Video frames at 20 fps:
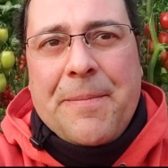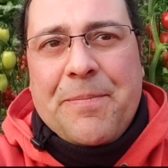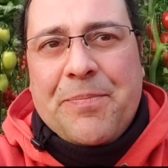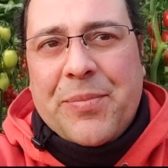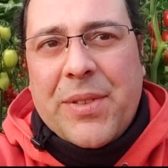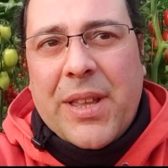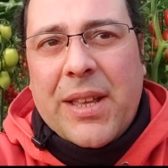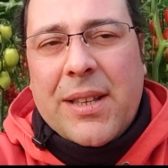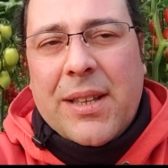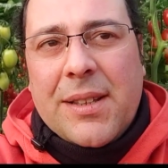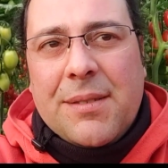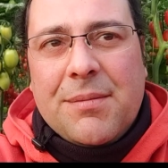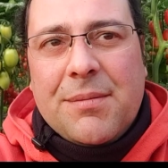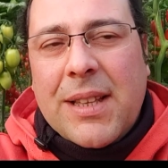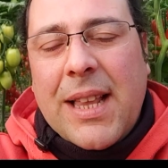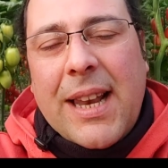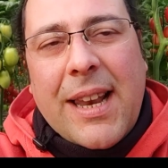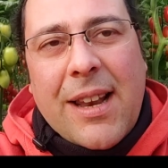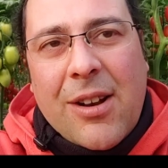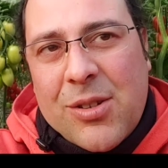eh,
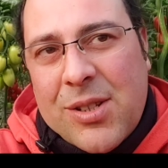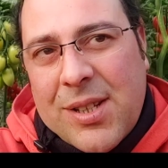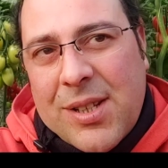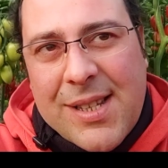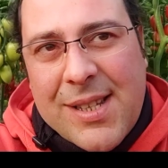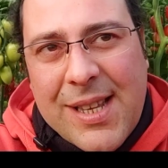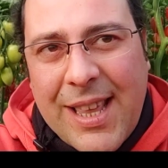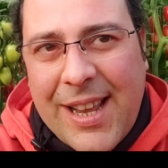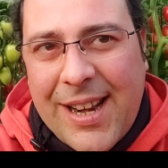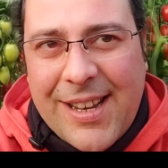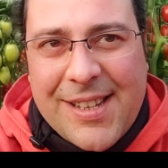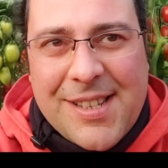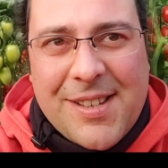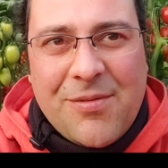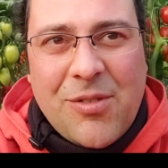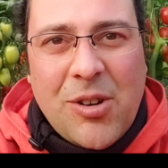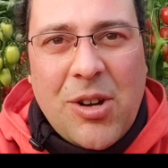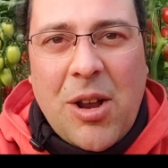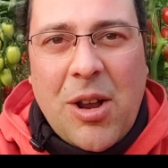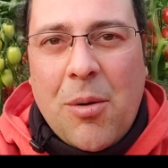nella nostra serra, se
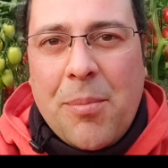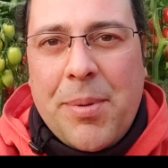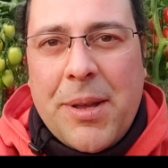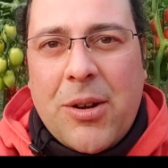vogliamo,